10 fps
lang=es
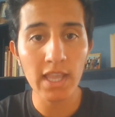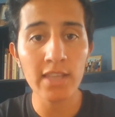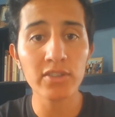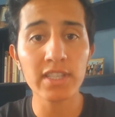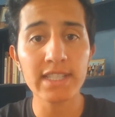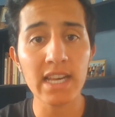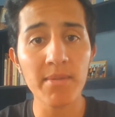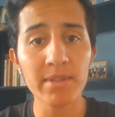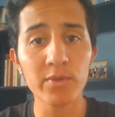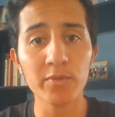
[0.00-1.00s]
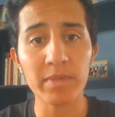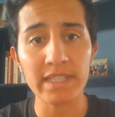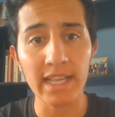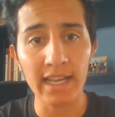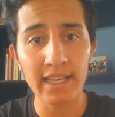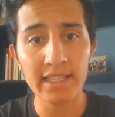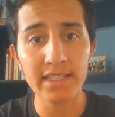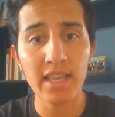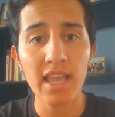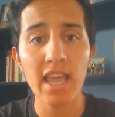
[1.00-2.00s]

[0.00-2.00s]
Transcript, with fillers: Ellos escriben sus mensajes,